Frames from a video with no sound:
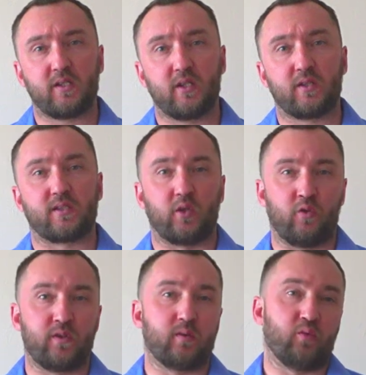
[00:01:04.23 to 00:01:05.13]
дела
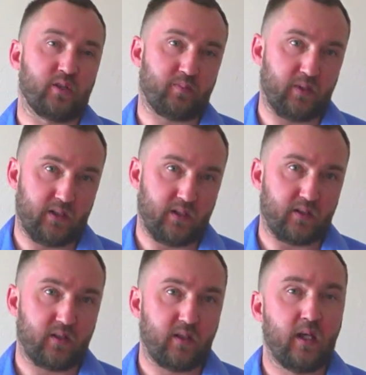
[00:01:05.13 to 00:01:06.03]
становится
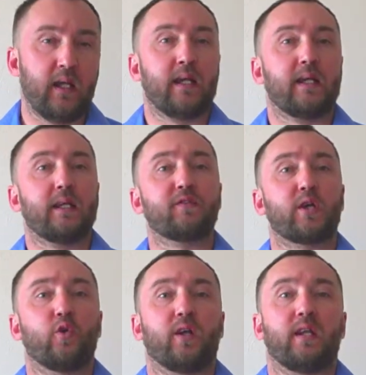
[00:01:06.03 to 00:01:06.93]
муниципалитет. И
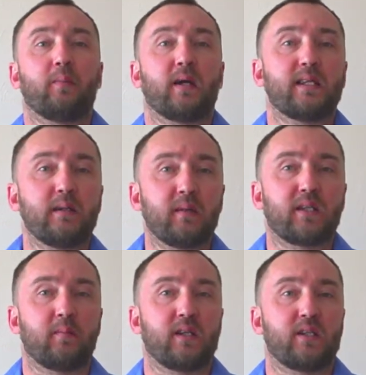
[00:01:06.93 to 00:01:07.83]
второе, необходимо
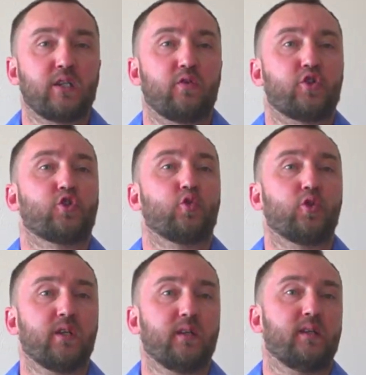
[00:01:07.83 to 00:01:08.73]
отремонтировать
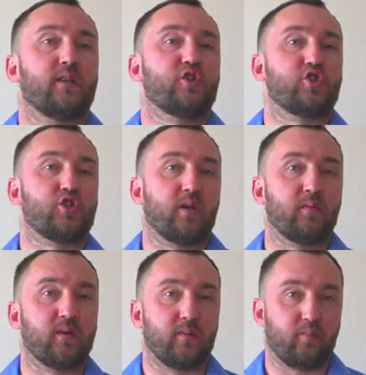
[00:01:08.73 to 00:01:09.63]
что-то,
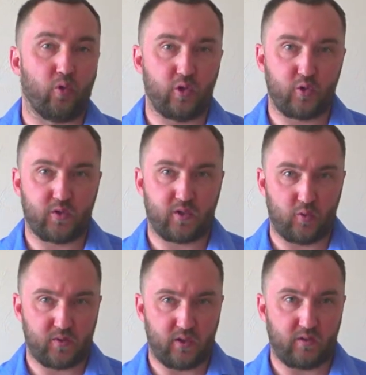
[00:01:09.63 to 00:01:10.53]
чем пользуется
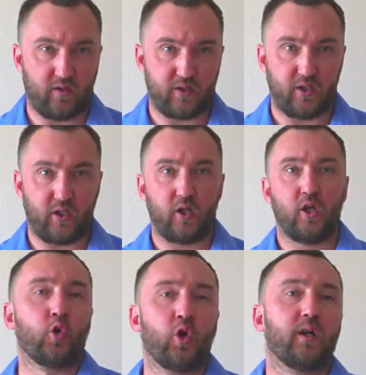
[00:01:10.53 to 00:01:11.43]
собственник квартиры.
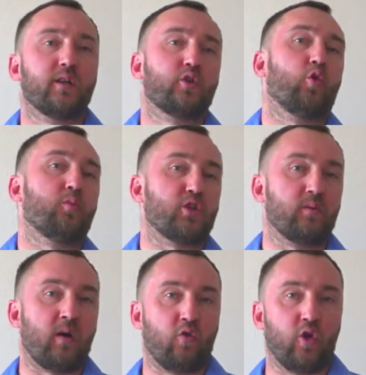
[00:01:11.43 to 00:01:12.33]
Но это
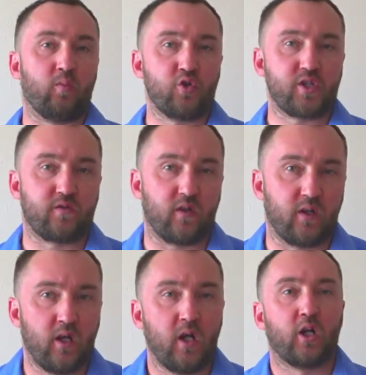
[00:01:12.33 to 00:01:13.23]
общедомовое
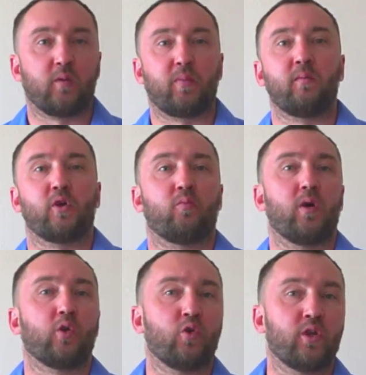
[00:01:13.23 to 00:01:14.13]
имущество, к примеру,
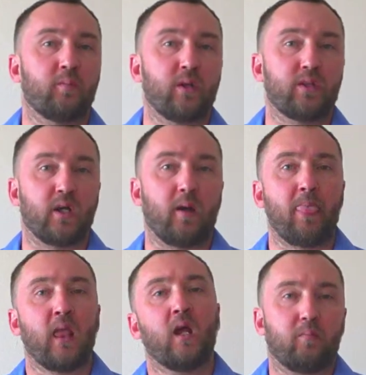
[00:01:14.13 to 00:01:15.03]
балконная
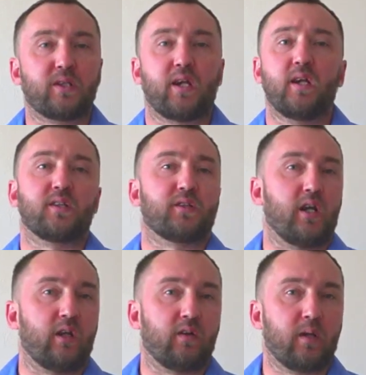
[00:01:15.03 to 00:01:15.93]
плита, батарея
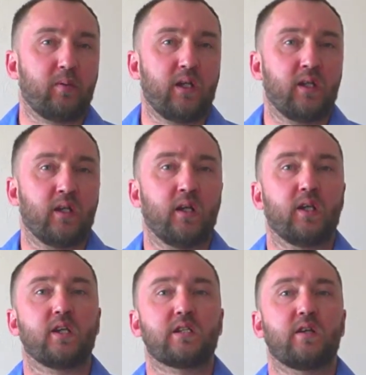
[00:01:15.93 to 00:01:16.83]
центрального
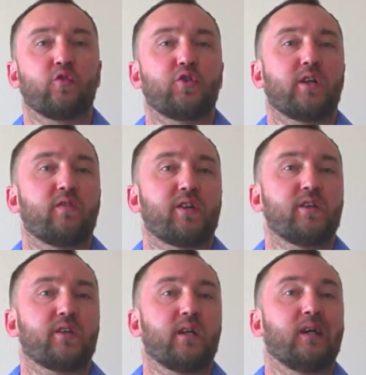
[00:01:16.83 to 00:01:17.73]
отопления, если
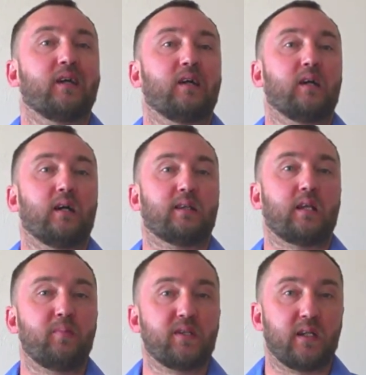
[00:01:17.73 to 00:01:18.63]
внутриквартирная
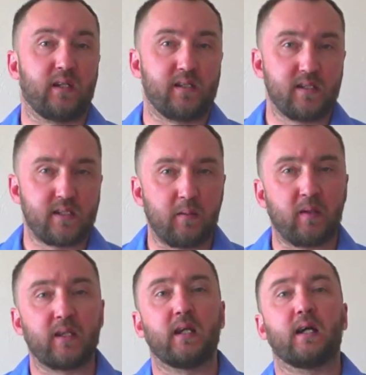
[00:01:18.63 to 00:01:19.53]
отопительная
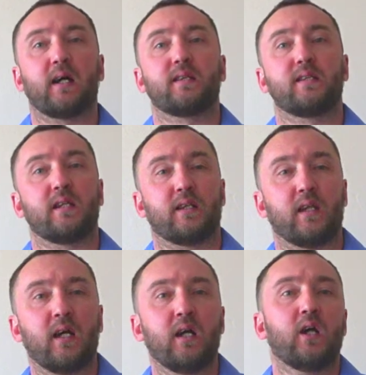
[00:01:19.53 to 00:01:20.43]
система не
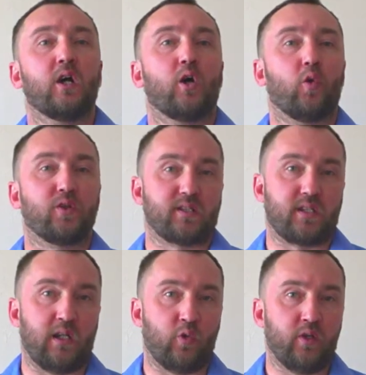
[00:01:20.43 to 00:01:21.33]
отделена от
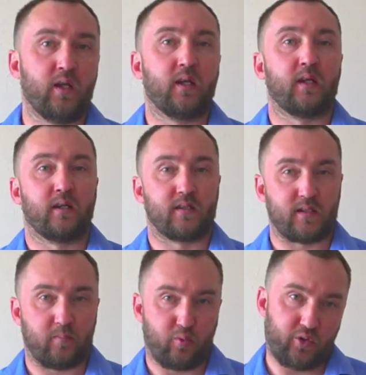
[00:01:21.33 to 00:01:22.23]
остальной
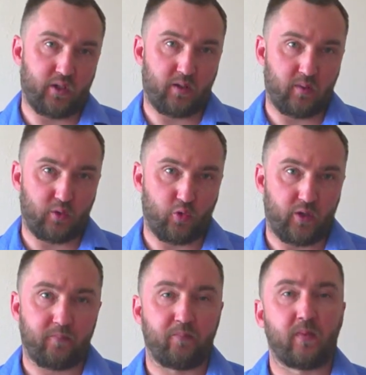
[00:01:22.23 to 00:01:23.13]
запорной арматурой.